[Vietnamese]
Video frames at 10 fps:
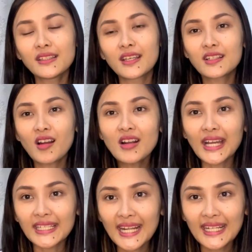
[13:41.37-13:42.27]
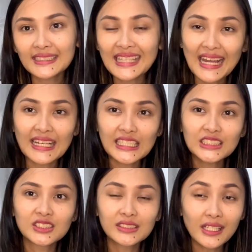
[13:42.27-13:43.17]
để có khả năng tăng số
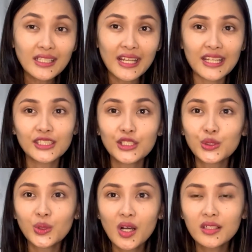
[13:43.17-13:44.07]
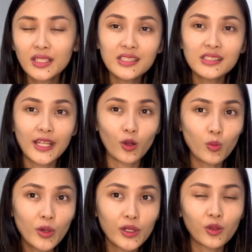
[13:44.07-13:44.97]
lượng khách hàng nhiều hơn đến cửa hàng
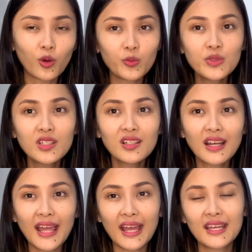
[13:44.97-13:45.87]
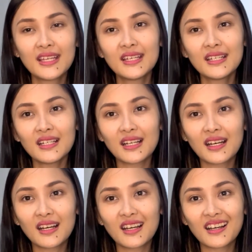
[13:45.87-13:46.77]
của mình cũng như là
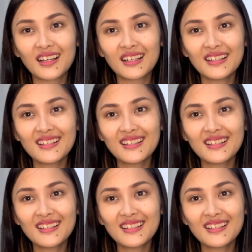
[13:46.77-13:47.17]
à,